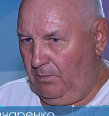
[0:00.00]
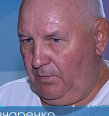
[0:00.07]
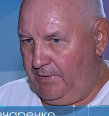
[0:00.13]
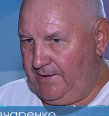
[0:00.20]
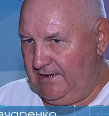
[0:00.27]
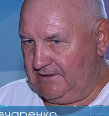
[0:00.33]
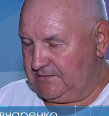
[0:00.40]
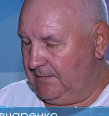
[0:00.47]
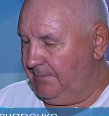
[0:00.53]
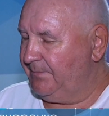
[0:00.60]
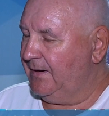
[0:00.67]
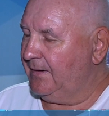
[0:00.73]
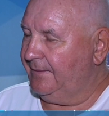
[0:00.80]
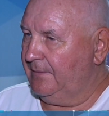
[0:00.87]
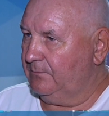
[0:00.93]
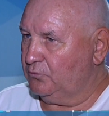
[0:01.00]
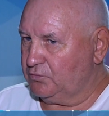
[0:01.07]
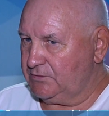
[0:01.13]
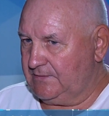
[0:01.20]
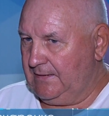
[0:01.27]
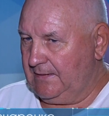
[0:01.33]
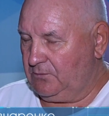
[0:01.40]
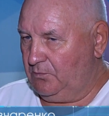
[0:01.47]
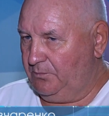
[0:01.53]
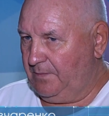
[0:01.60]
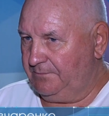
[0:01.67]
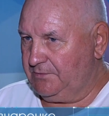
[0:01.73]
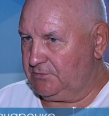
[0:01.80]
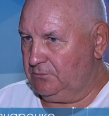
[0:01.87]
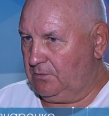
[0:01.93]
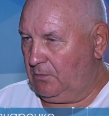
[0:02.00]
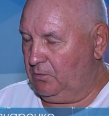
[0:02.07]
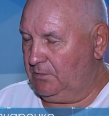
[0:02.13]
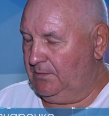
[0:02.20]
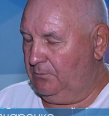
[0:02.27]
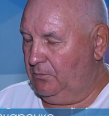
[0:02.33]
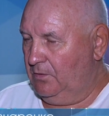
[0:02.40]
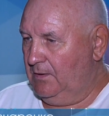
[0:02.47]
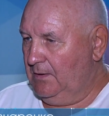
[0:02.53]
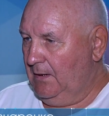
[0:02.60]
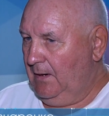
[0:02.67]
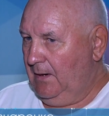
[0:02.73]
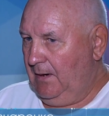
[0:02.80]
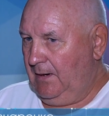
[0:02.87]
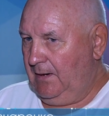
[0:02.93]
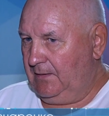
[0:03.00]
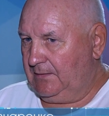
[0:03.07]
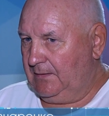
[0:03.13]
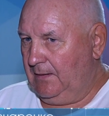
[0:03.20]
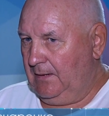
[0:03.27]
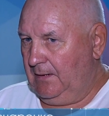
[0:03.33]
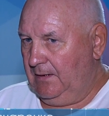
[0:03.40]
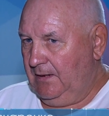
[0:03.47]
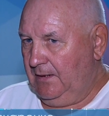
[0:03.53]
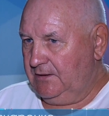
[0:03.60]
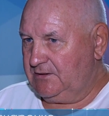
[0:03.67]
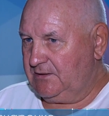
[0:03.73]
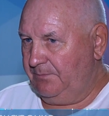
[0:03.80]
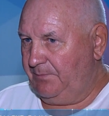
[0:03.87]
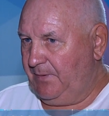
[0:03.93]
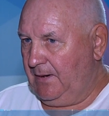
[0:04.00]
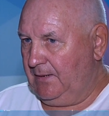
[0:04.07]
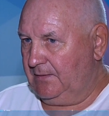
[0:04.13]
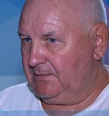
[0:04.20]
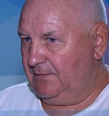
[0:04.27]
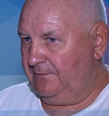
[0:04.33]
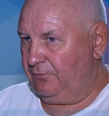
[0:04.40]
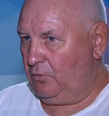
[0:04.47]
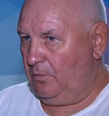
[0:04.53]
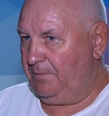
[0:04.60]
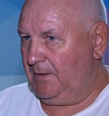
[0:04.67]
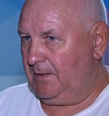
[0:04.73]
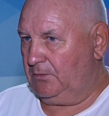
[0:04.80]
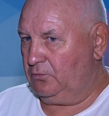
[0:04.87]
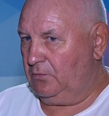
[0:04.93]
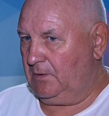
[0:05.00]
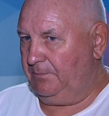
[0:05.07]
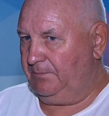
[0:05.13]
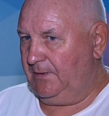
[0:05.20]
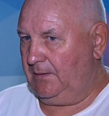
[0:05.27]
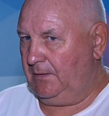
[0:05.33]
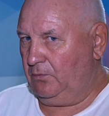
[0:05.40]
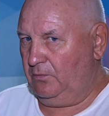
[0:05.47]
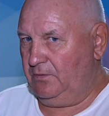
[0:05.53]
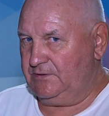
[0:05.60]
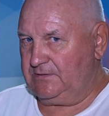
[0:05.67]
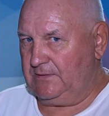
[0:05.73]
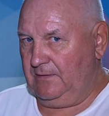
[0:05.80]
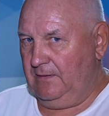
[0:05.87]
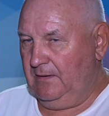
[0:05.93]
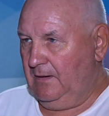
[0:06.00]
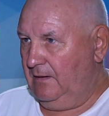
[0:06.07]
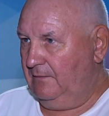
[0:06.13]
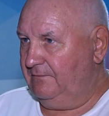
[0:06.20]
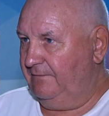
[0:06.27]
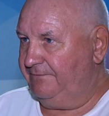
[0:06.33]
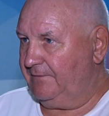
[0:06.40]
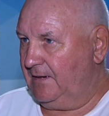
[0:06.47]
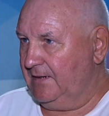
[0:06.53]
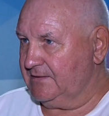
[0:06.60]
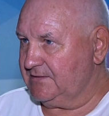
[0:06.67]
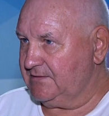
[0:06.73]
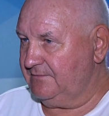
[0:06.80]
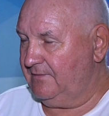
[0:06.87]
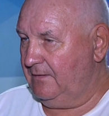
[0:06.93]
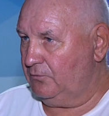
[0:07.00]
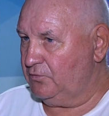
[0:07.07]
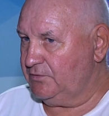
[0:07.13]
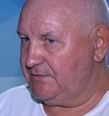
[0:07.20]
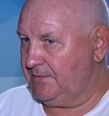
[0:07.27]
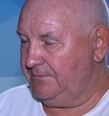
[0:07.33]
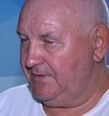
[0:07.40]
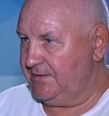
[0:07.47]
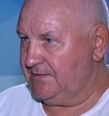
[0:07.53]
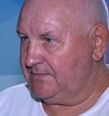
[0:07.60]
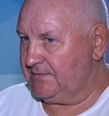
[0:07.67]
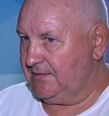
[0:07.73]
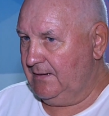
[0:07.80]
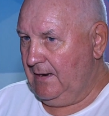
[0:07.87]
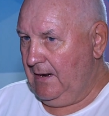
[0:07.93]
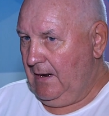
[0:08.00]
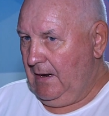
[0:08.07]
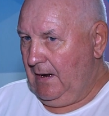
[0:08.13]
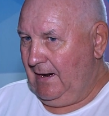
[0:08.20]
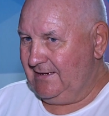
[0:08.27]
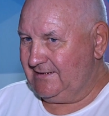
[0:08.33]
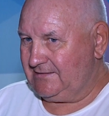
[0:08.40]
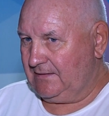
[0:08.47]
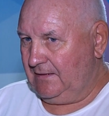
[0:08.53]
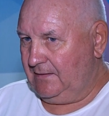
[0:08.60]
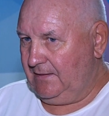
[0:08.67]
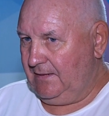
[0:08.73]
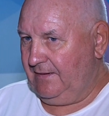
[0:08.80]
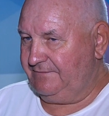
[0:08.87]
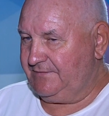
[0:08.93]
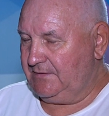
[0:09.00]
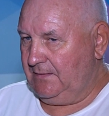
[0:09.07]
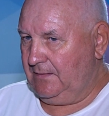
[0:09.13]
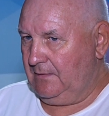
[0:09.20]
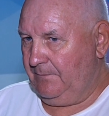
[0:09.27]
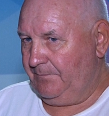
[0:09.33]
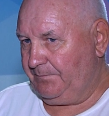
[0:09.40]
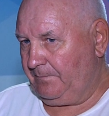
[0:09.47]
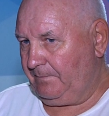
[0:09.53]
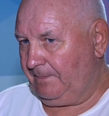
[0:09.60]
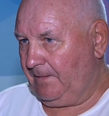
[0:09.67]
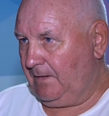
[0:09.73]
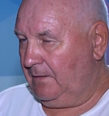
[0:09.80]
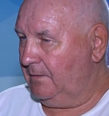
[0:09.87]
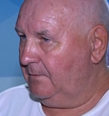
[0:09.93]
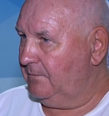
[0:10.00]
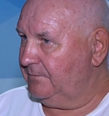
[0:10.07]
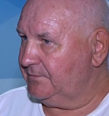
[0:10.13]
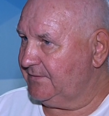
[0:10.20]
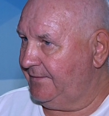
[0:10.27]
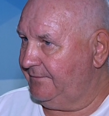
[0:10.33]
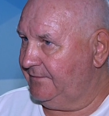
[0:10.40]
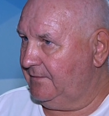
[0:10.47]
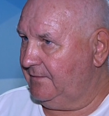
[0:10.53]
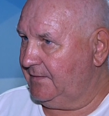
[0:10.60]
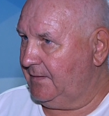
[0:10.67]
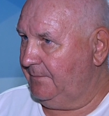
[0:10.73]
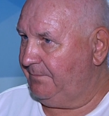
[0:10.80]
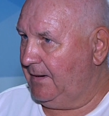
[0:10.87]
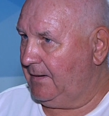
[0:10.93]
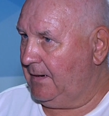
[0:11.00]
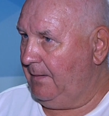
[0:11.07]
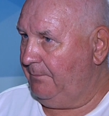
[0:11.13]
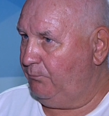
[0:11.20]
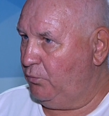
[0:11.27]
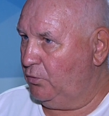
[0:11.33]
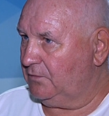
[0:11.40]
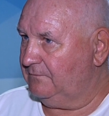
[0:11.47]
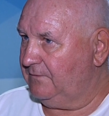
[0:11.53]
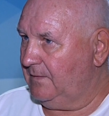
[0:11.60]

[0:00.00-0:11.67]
ясно по одному старту по международному. Это чемпионат Европы, который планируется во Франции в августе месяце. Остальные все э, соревнования пока под